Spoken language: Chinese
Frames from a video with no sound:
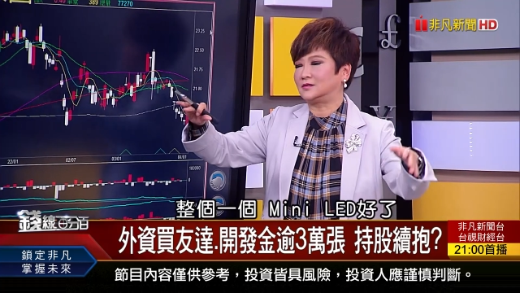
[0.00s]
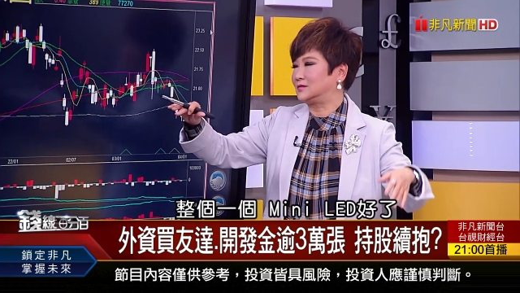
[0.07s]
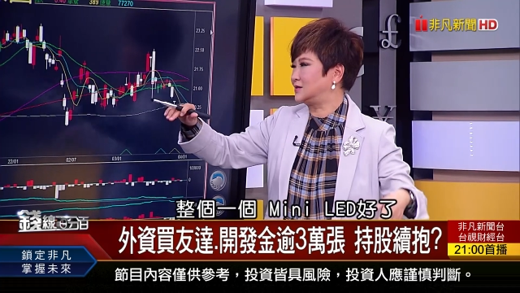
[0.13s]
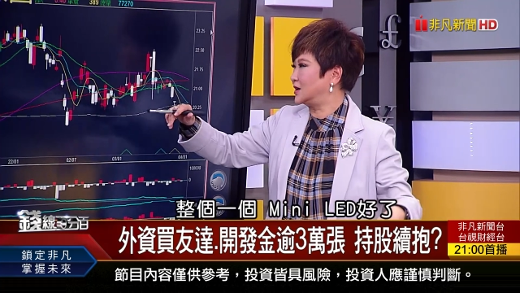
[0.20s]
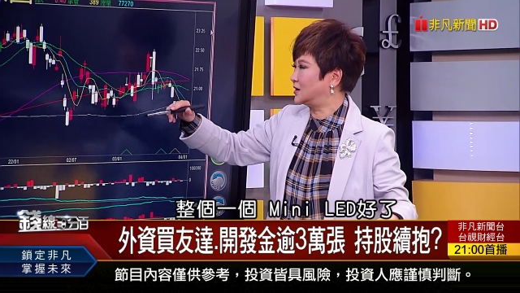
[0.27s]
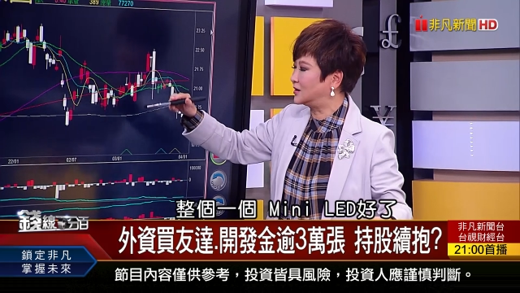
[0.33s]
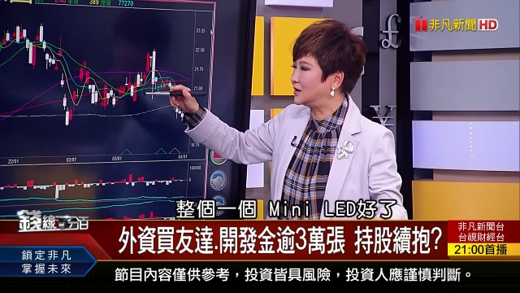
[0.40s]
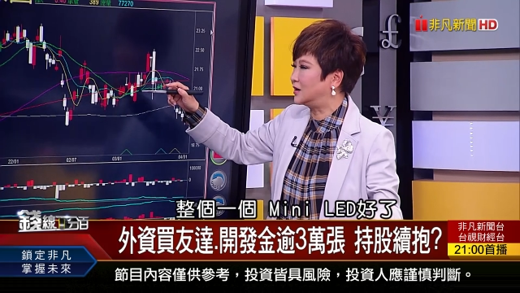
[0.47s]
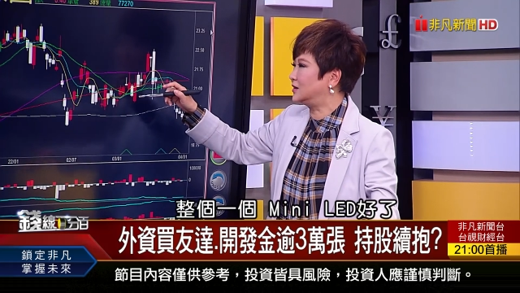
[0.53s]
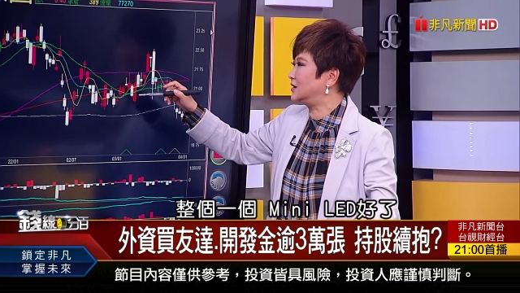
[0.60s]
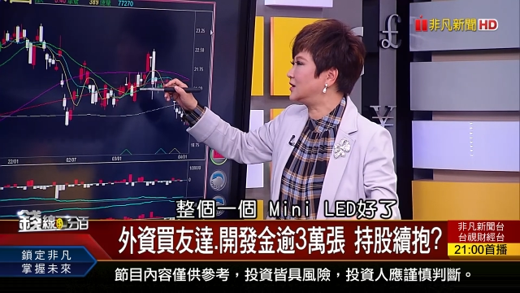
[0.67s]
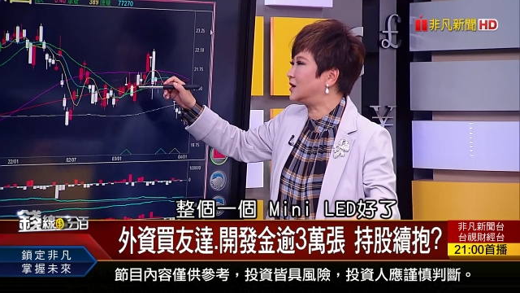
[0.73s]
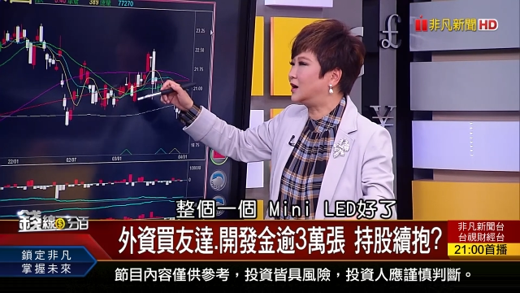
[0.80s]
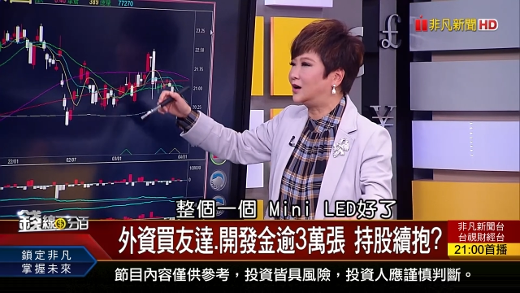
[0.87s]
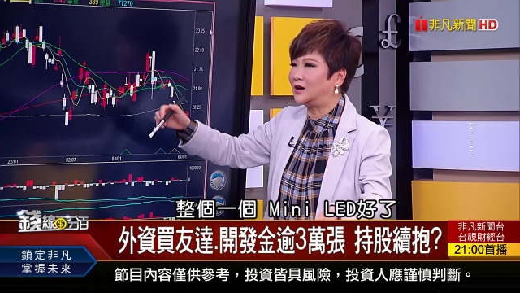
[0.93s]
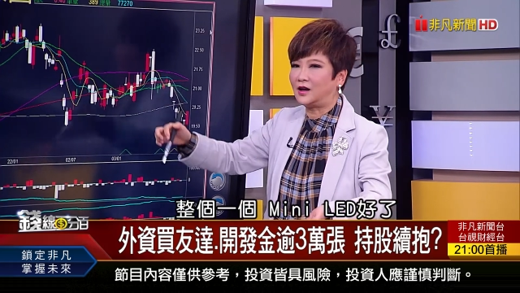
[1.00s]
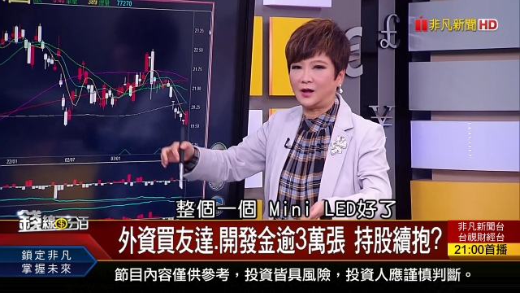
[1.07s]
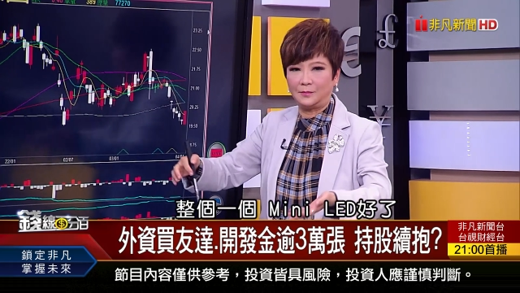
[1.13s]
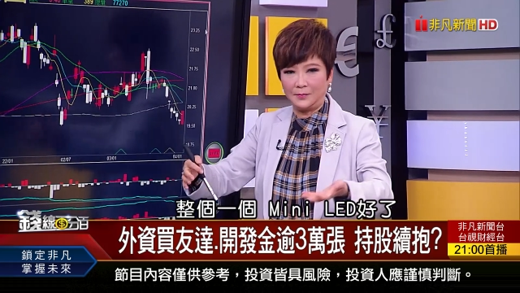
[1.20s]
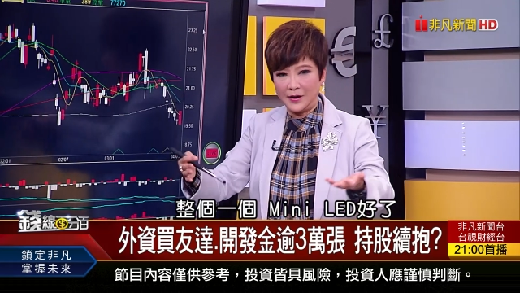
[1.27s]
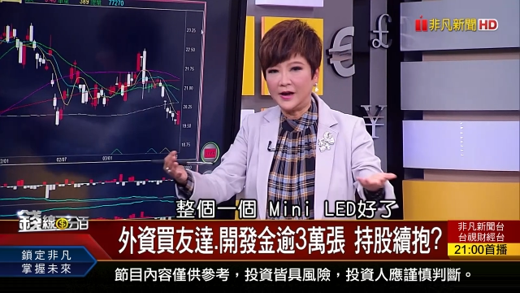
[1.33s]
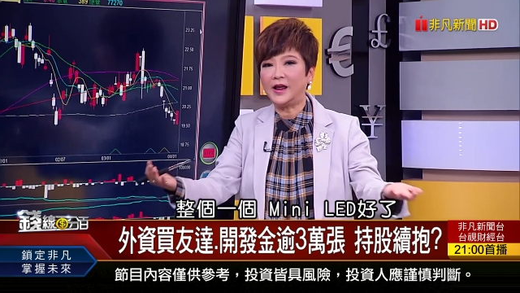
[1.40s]
整个一个
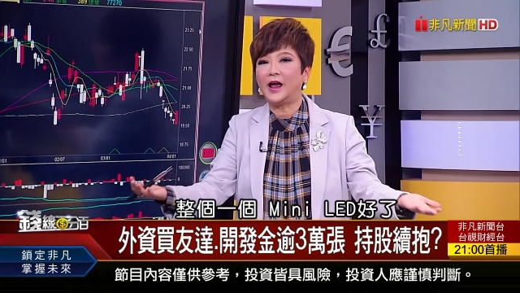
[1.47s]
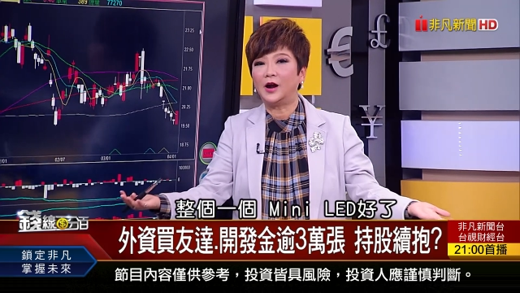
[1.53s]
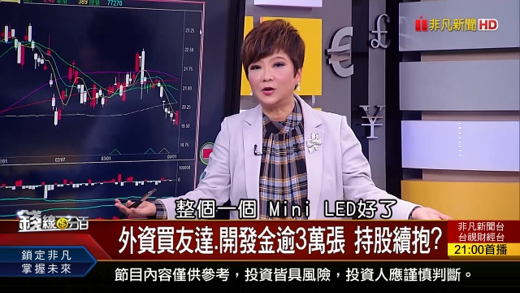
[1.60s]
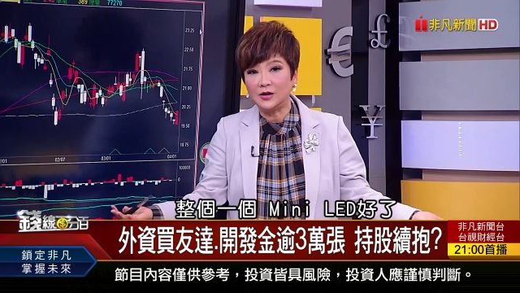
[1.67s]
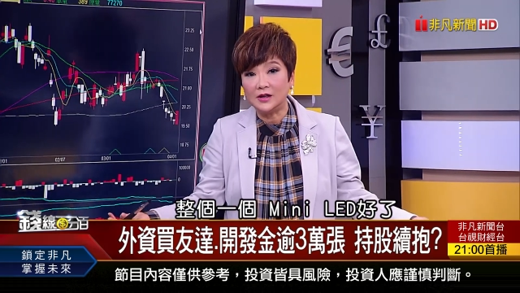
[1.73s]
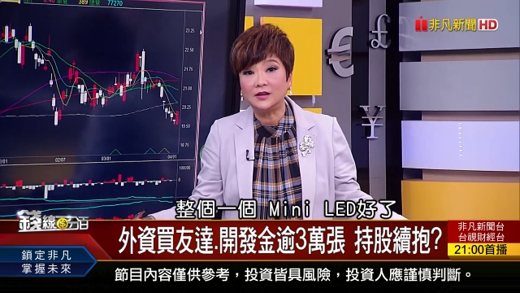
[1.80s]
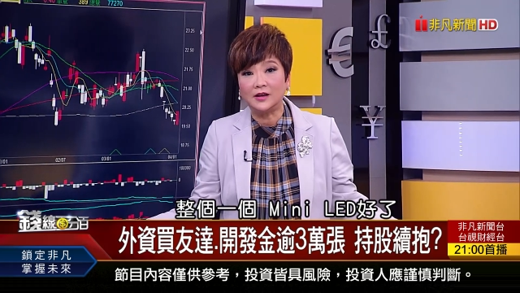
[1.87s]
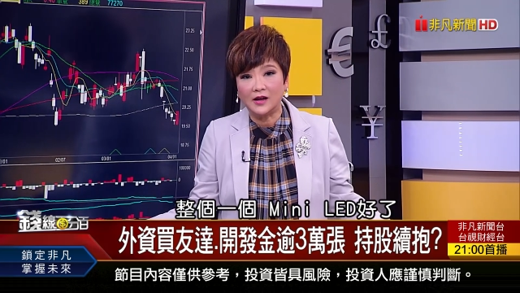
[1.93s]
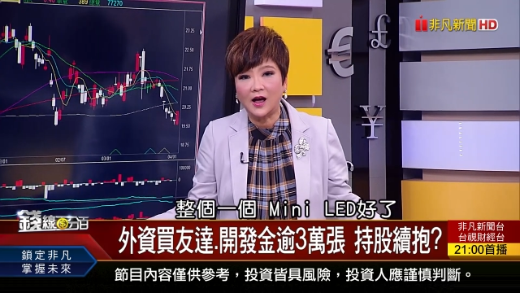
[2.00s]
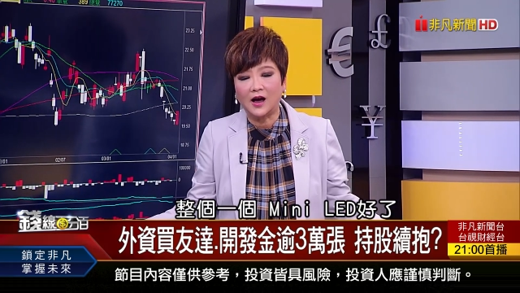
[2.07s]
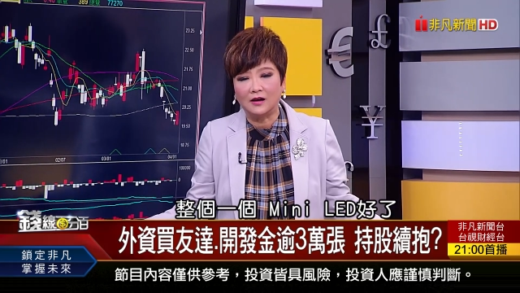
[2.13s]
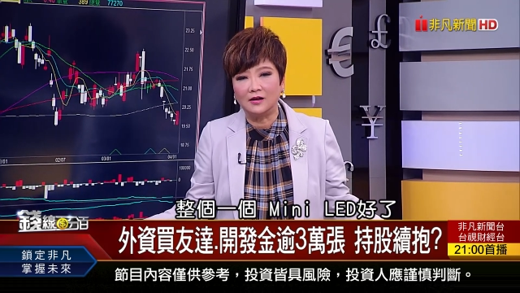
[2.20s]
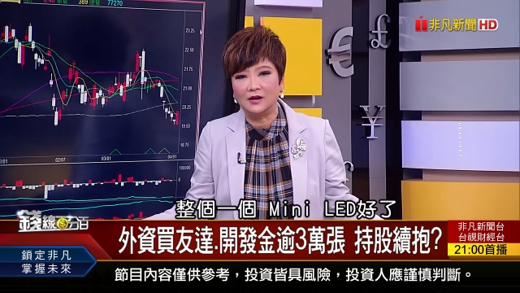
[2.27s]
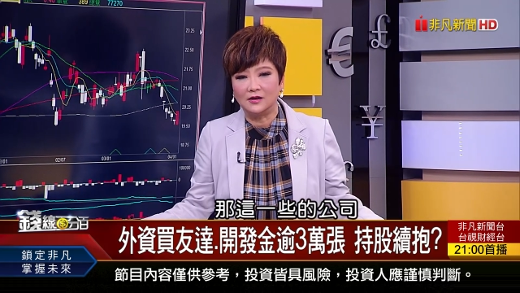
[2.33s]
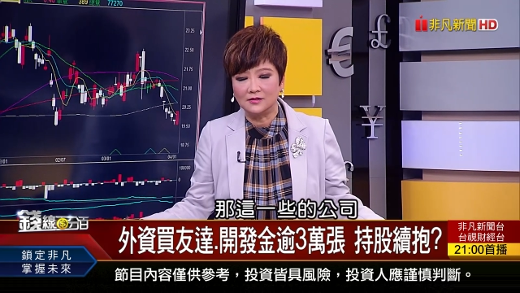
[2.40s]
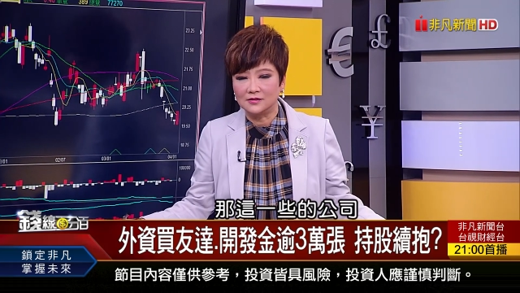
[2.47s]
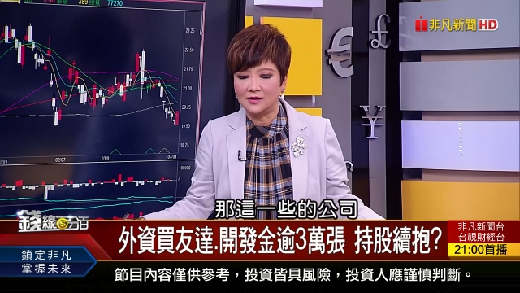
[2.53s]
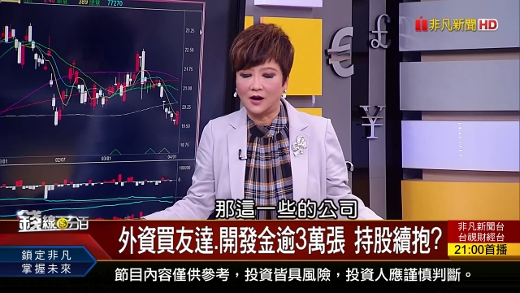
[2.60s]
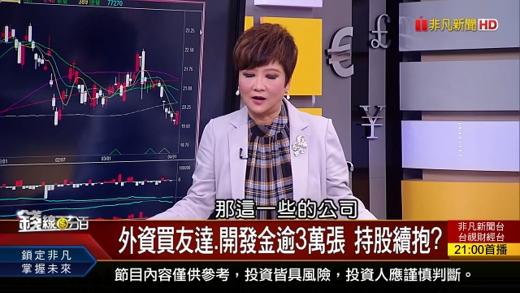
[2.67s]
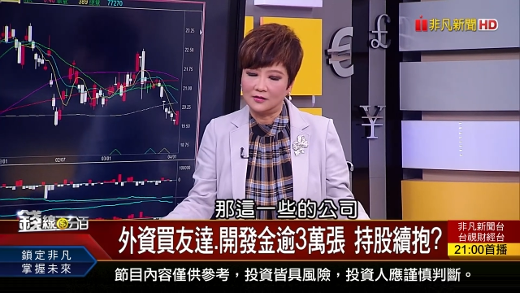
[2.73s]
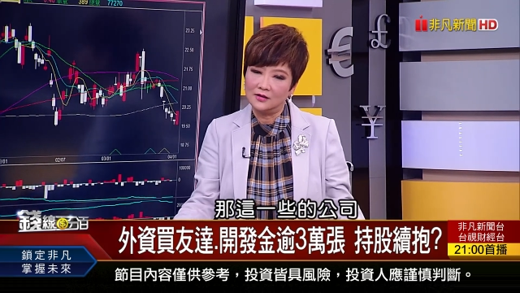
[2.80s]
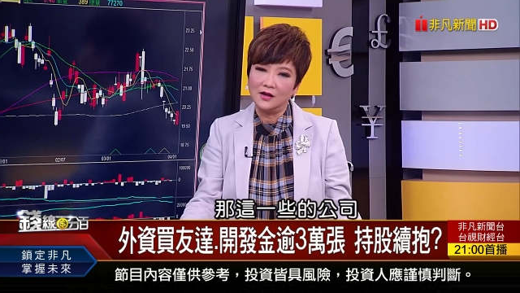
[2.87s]
Mini LED 好了，
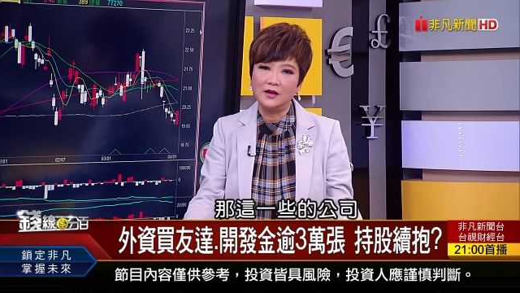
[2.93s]
好，